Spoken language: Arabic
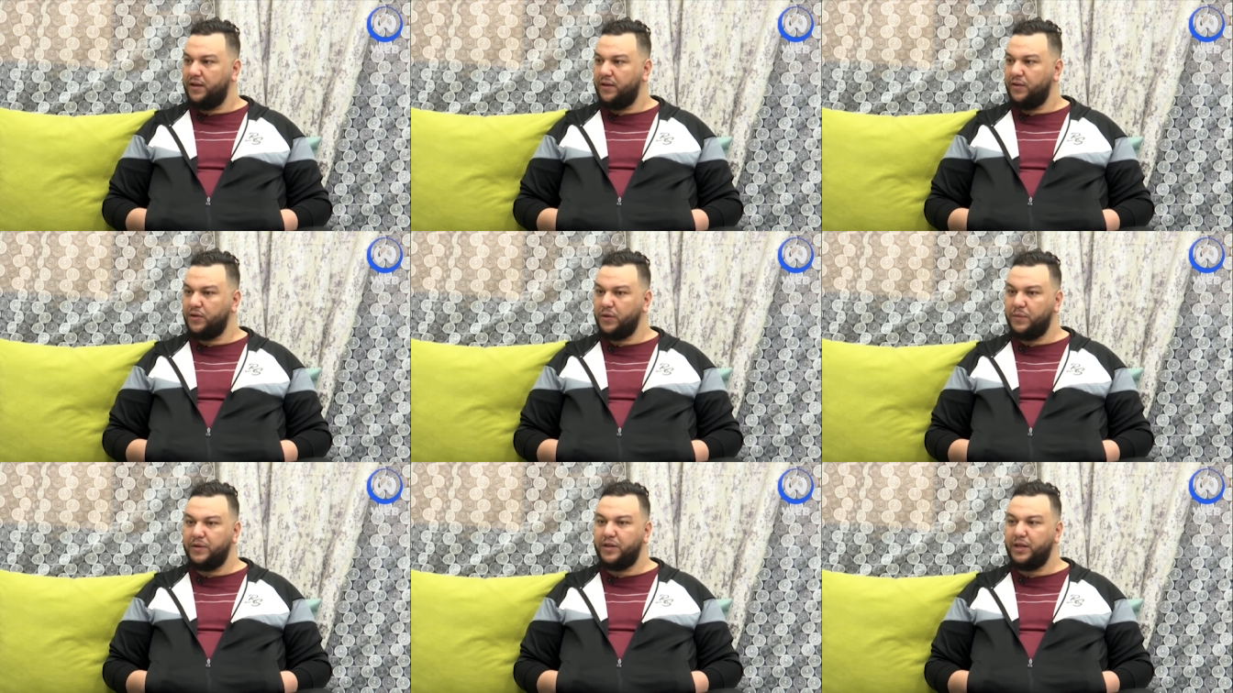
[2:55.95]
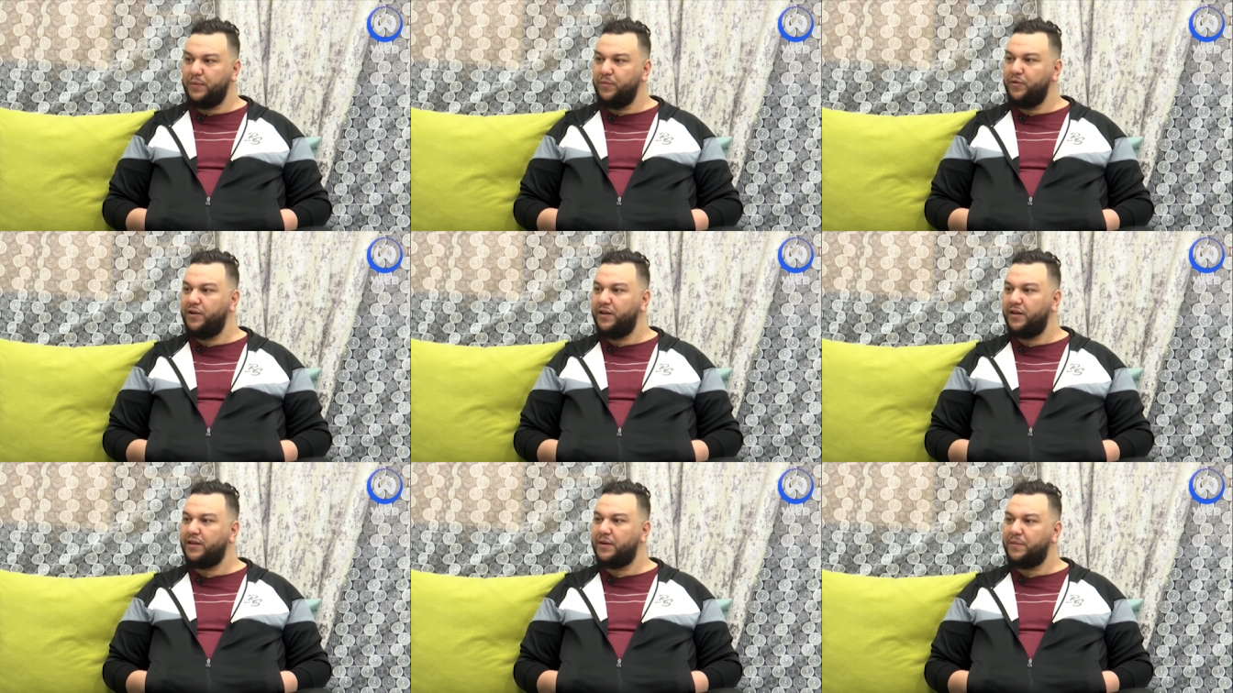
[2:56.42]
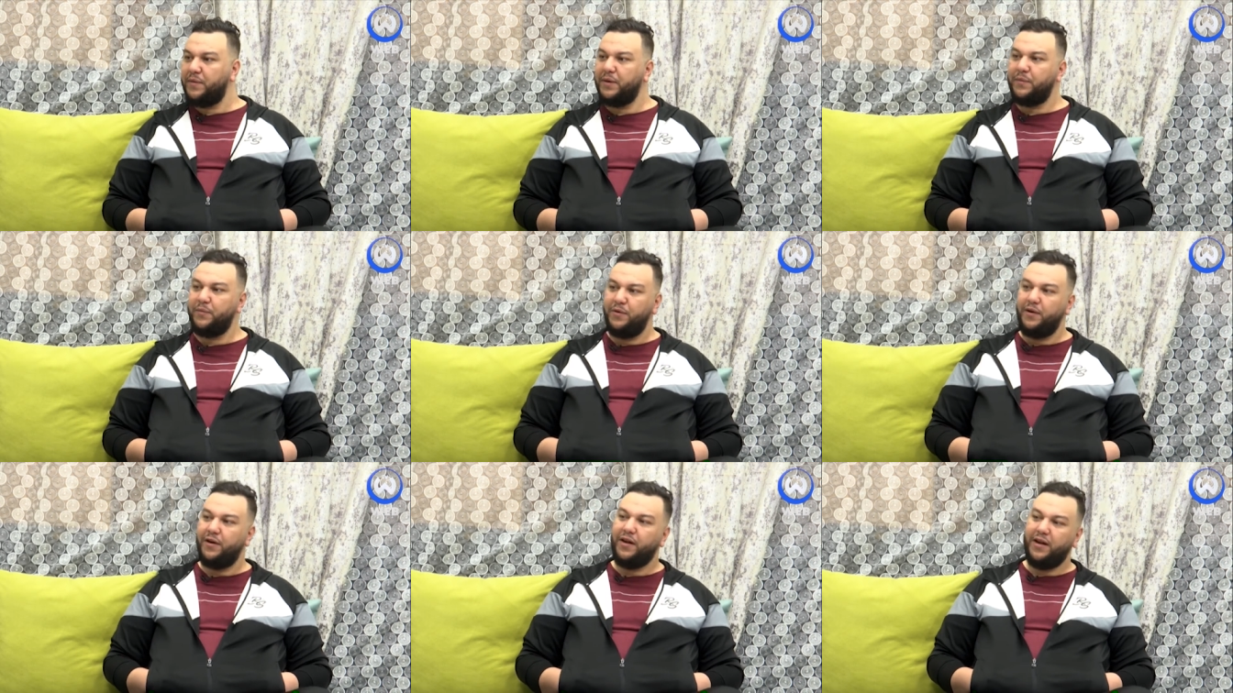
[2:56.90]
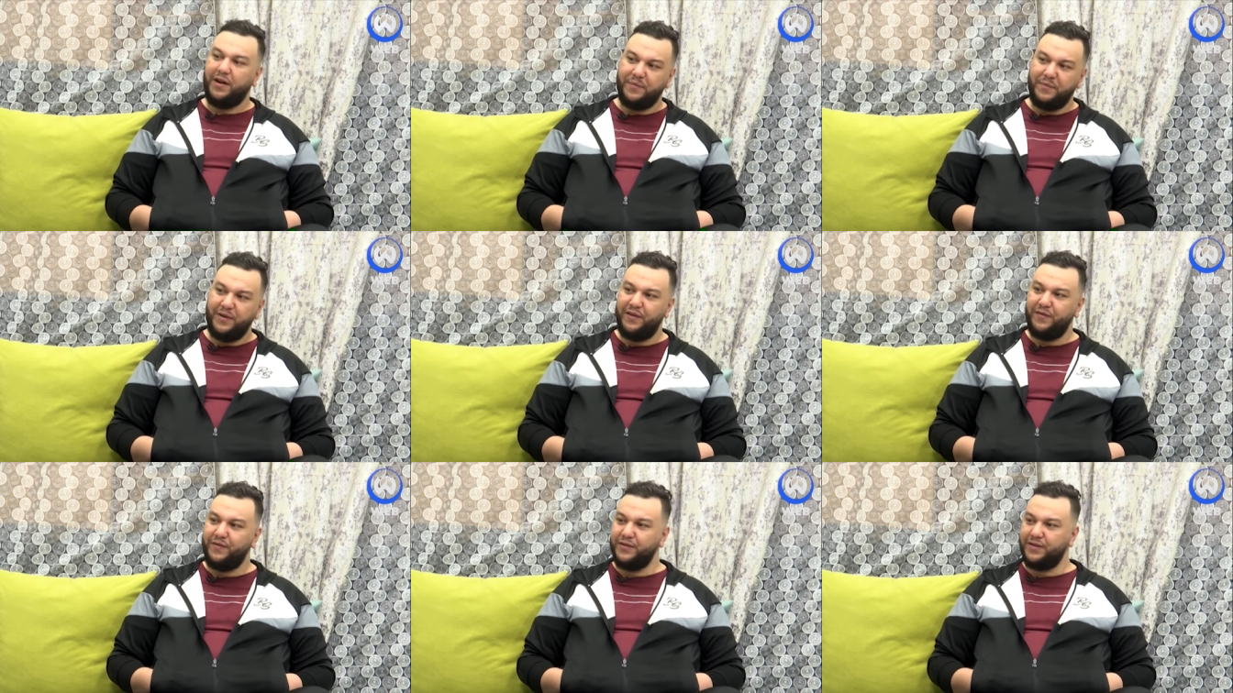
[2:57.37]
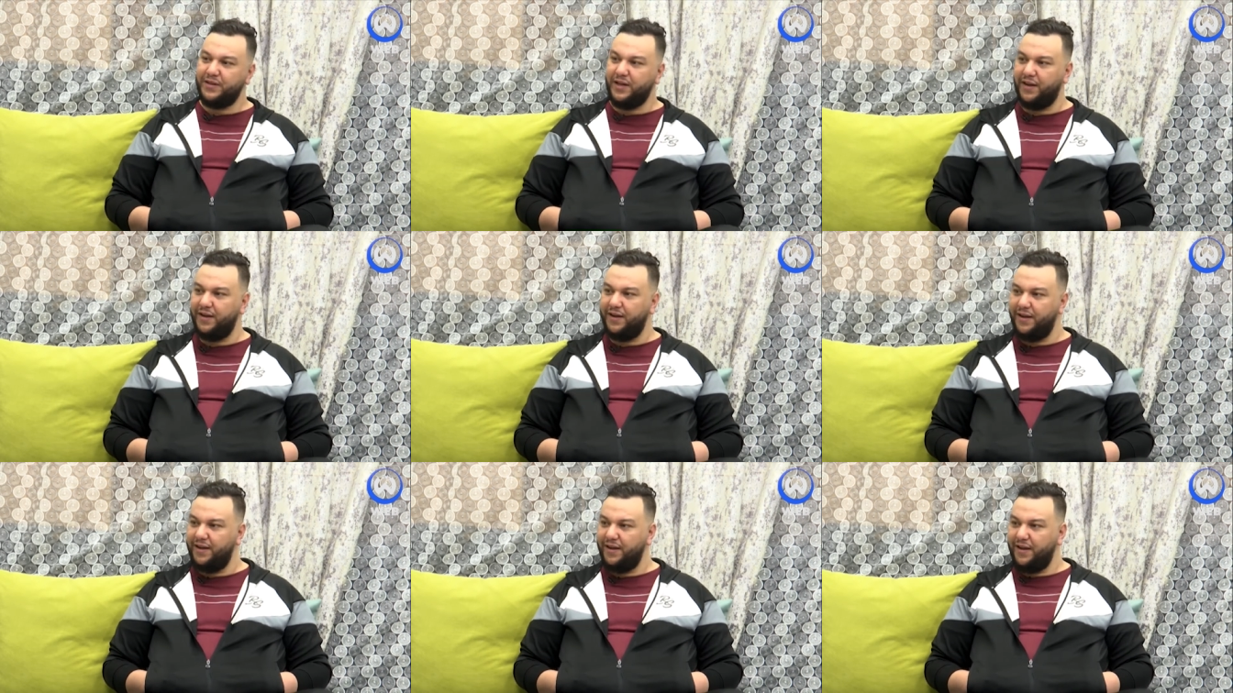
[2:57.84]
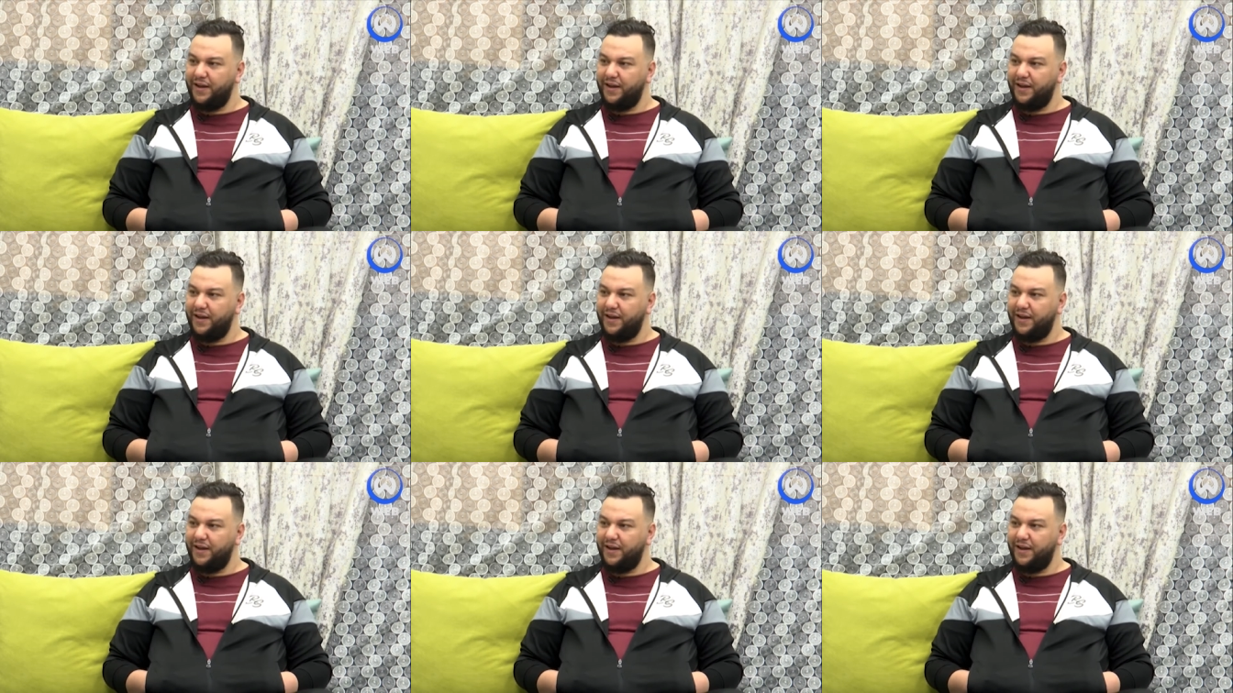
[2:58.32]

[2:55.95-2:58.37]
اوتوماتيكمون يهضر معك باللغه العربيه الفصحى